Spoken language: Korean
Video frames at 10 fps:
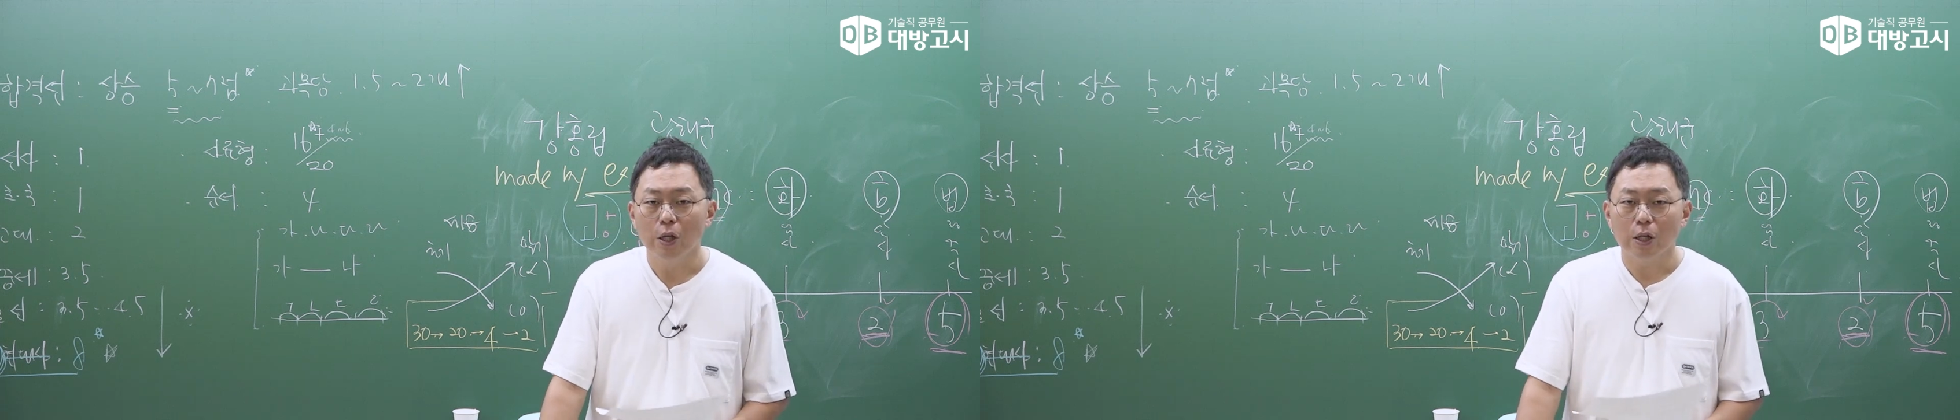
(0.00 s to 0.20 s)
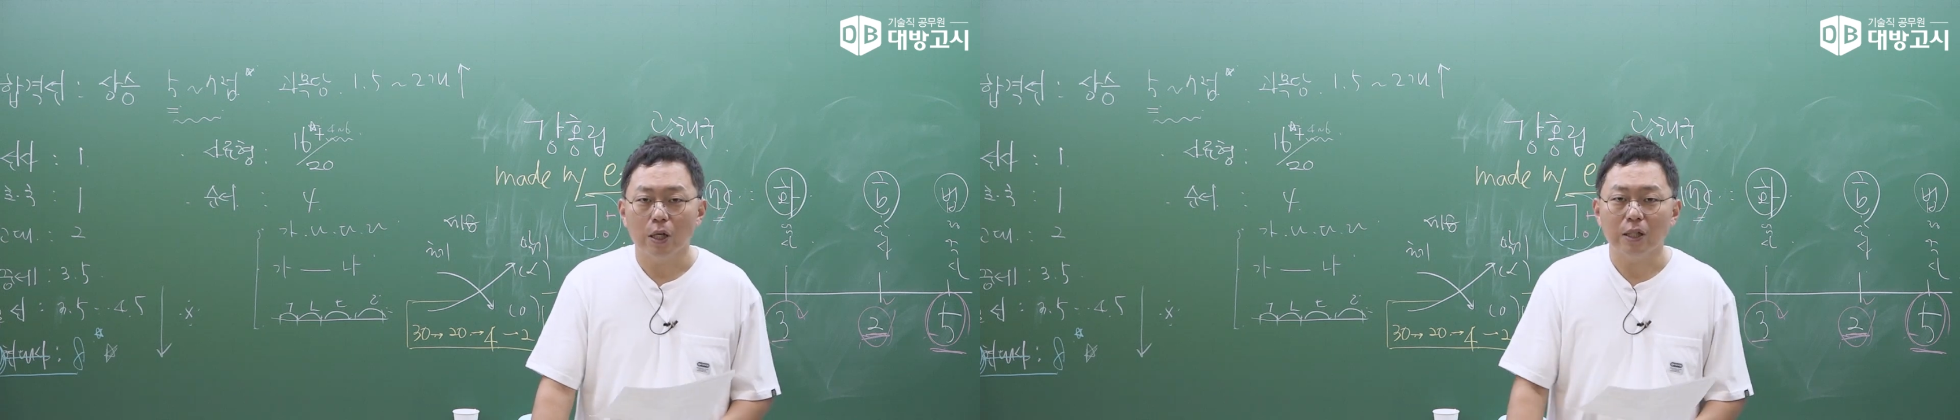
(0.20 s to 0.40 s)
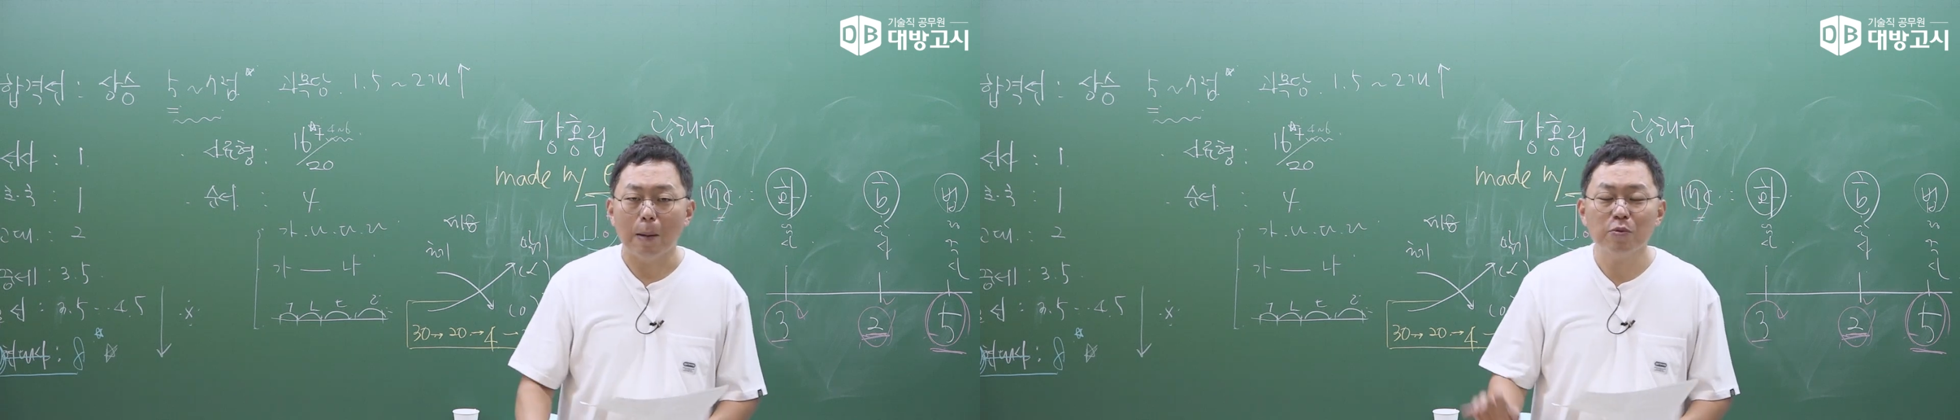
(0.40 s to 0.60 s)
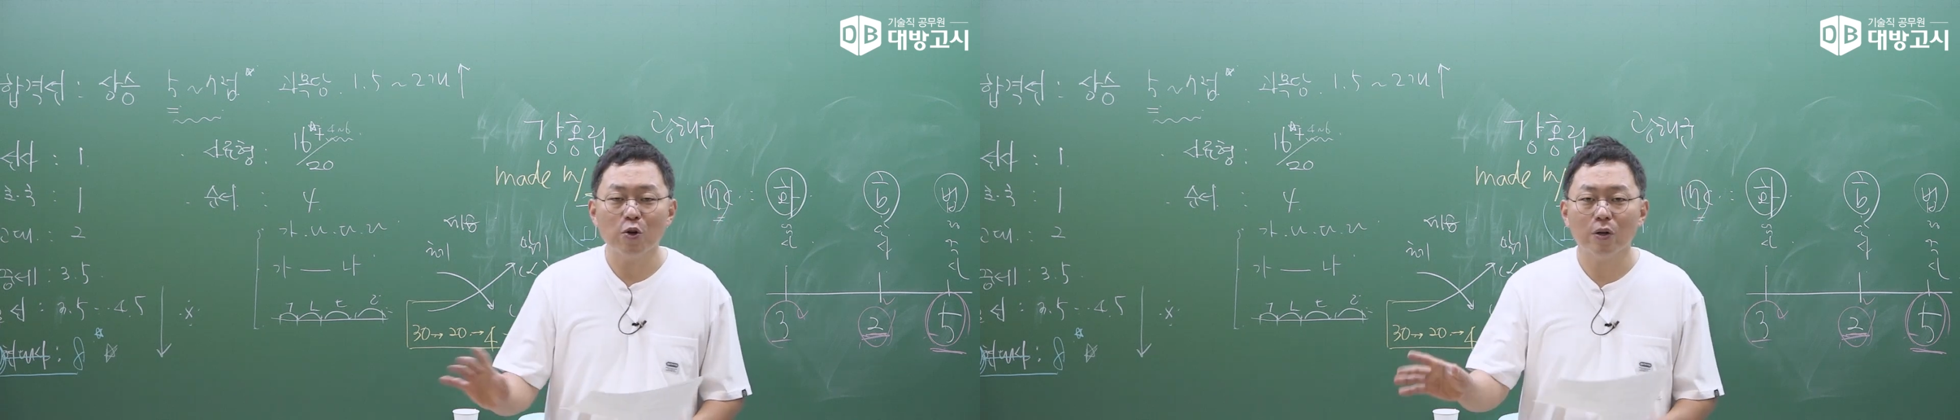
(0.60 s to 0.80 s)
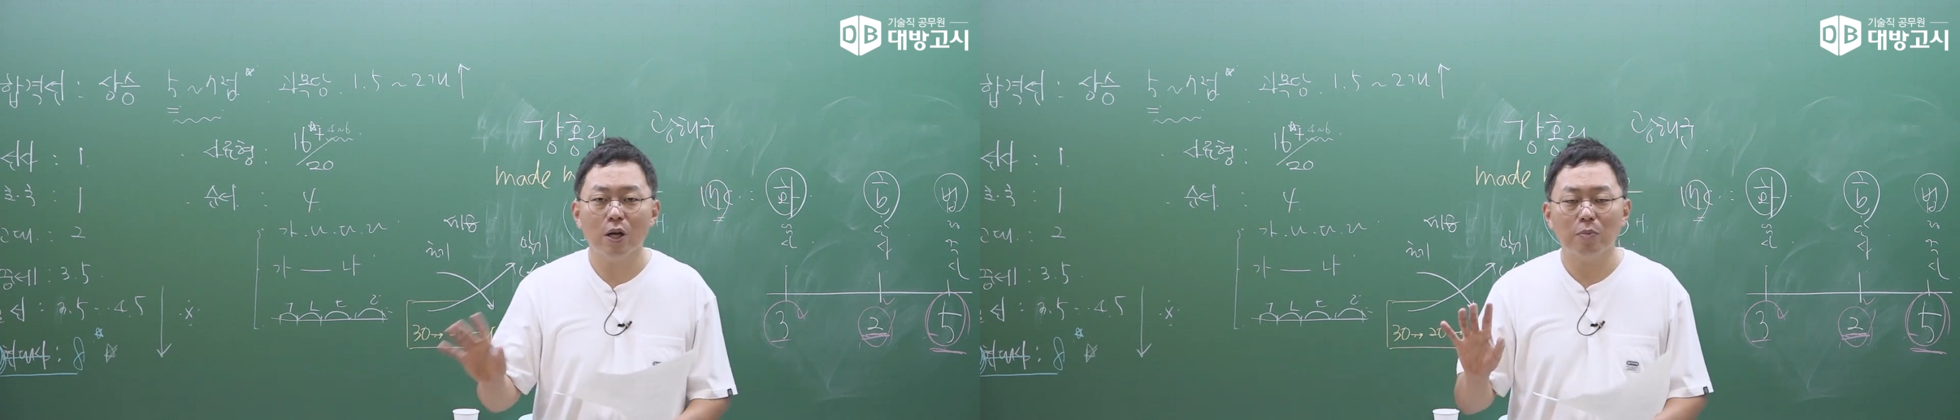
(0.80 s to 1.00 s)
그러니까
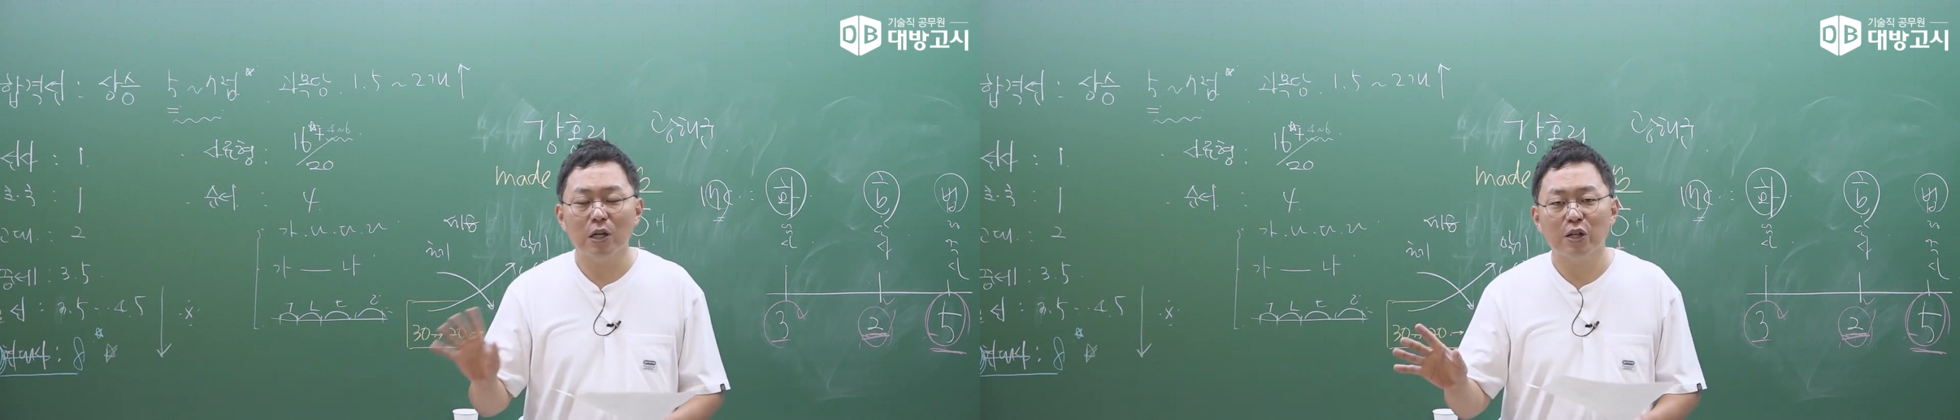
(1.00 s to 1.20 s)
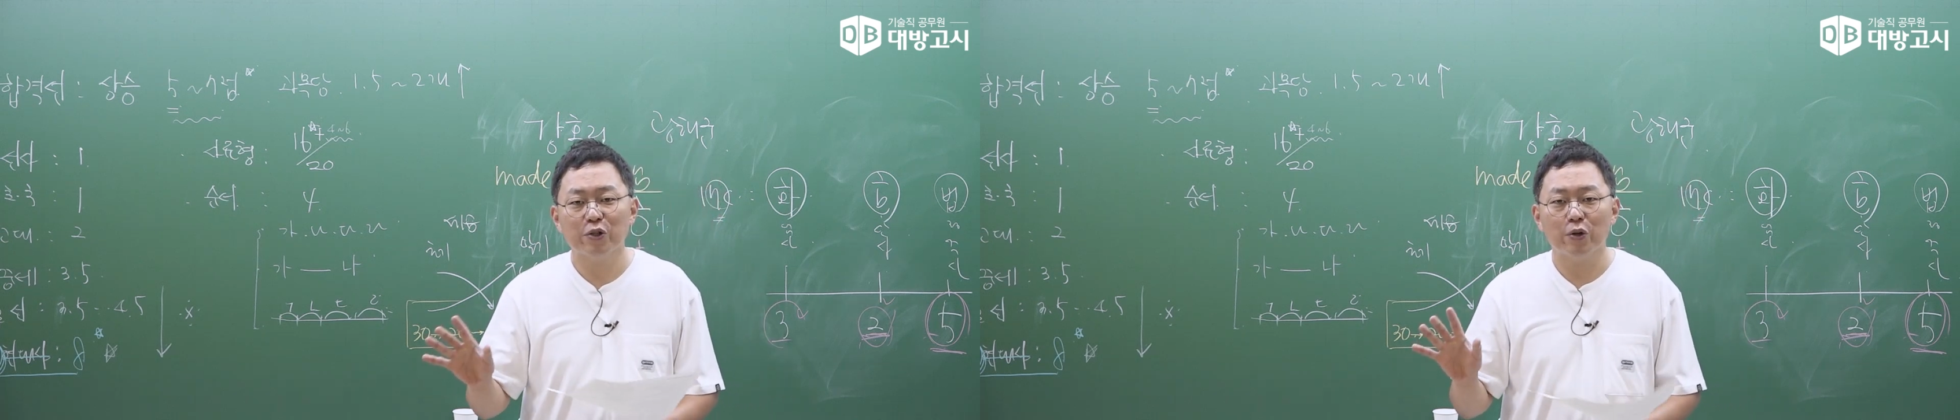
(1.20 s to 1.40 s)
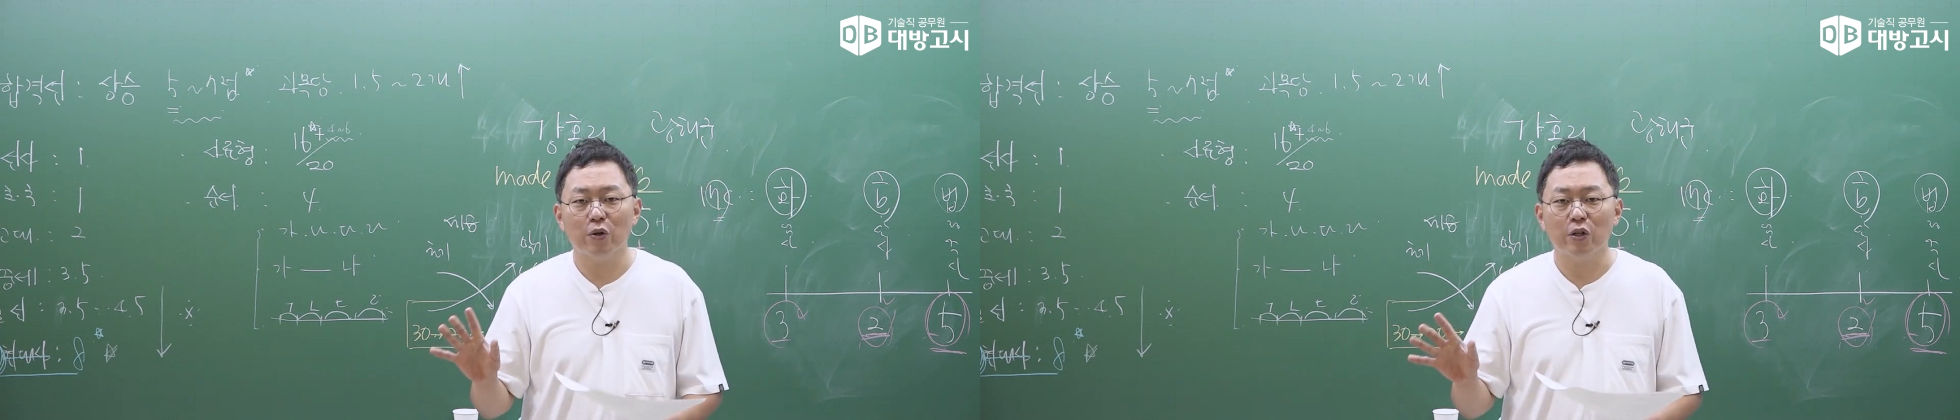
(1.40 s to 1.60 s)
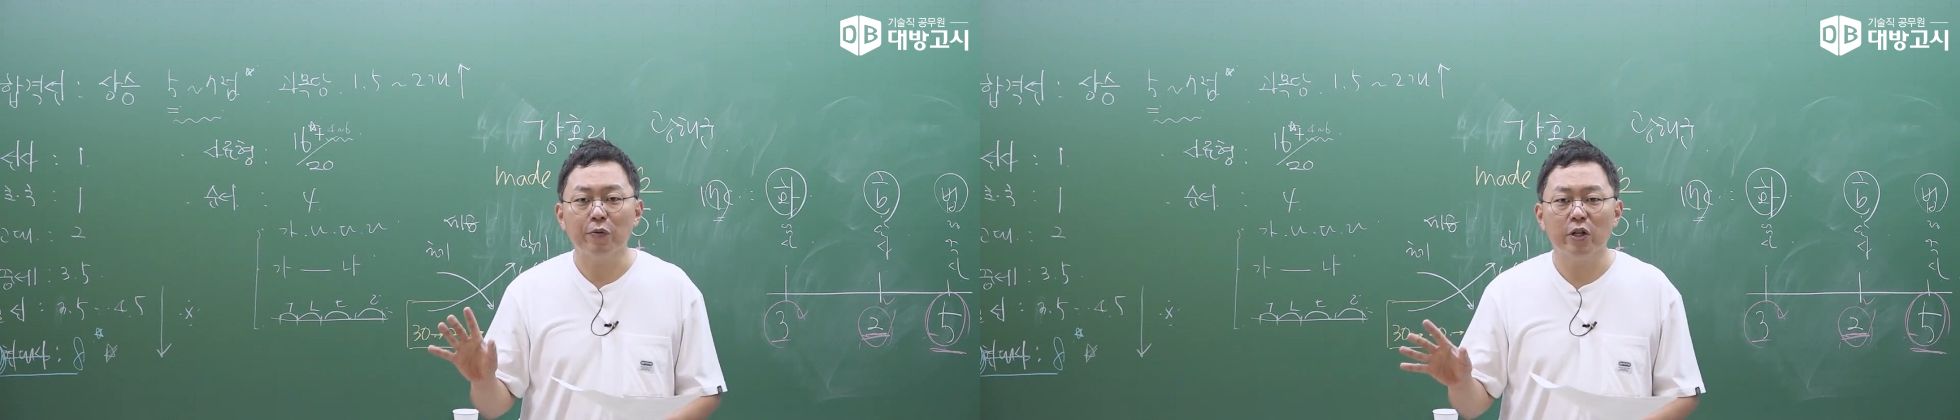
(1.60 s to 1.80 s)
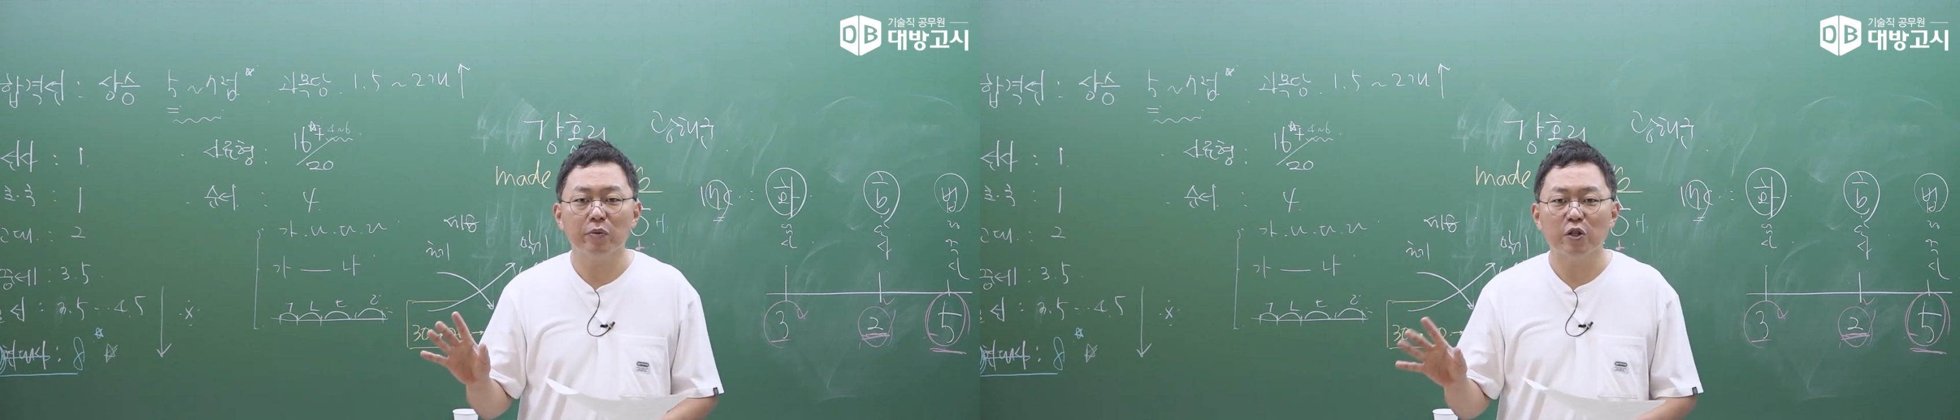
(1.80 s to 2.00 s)
남성에 비해서
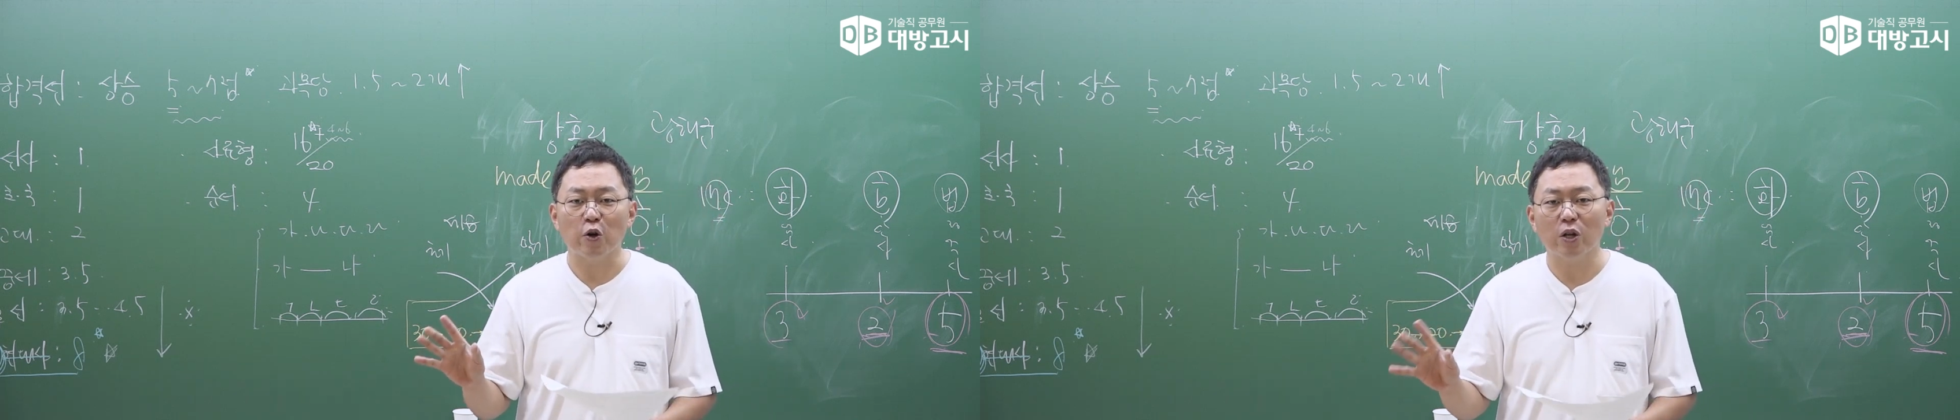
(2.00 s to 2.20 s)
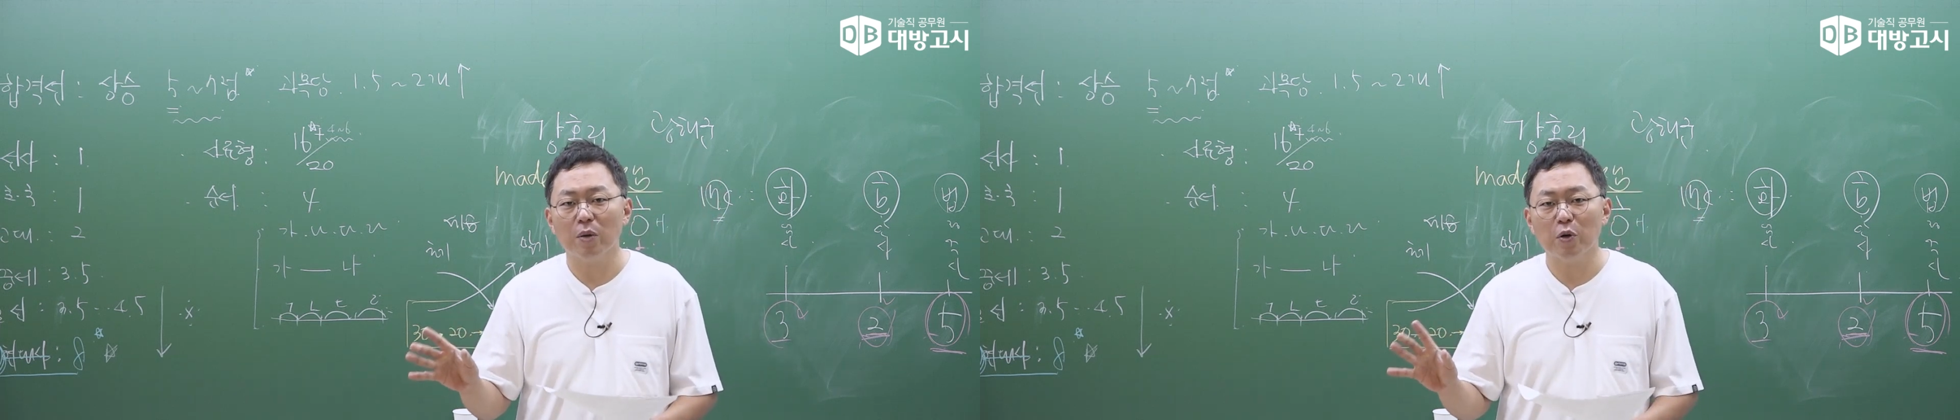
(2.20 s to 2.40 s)
임금을 적게